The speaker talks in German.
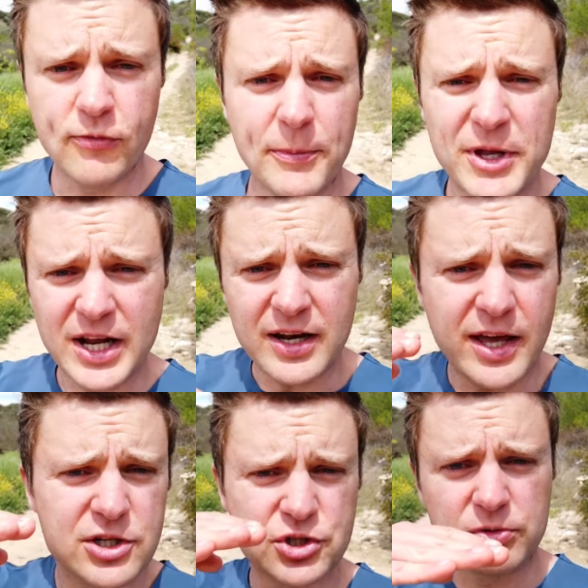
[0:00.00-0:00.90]
Auch wenn man
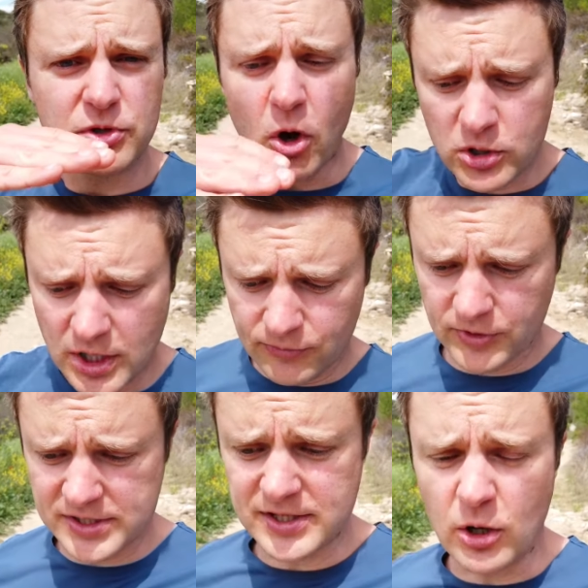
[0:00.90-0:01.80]
alleine schon einen Hocker
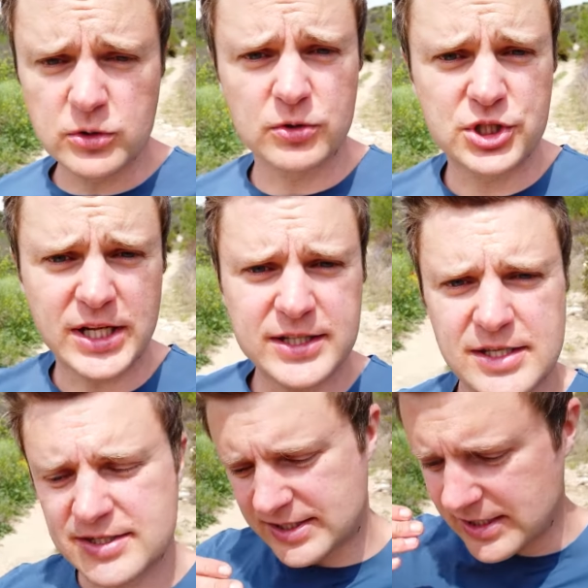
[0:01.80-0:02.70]
vor das Auto stellt,
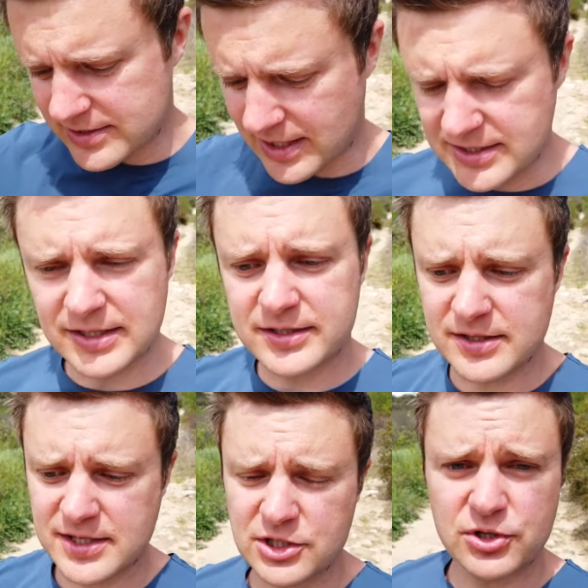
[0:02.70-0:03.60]
das zählt rechtlich
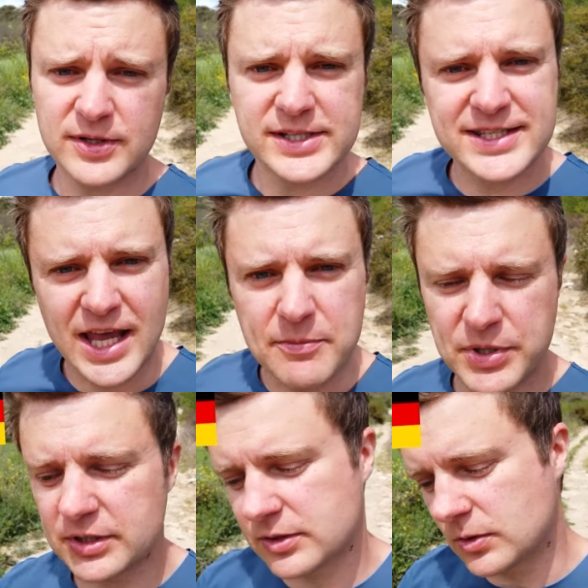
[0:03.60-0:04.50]
gesehen schon als
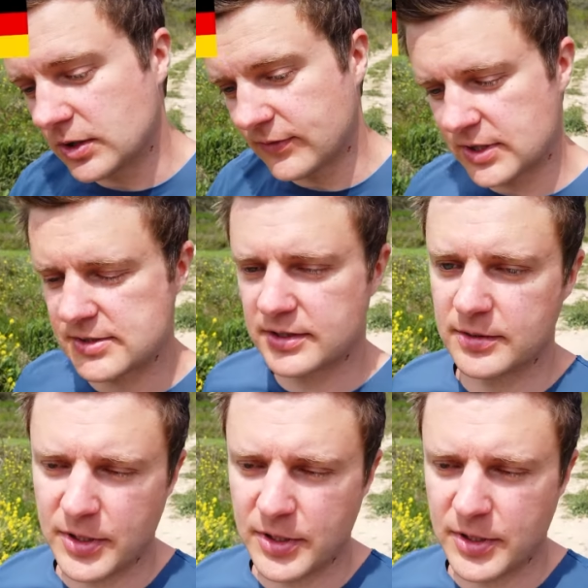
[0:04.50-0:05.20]
Camping. Natürlich wird das nicht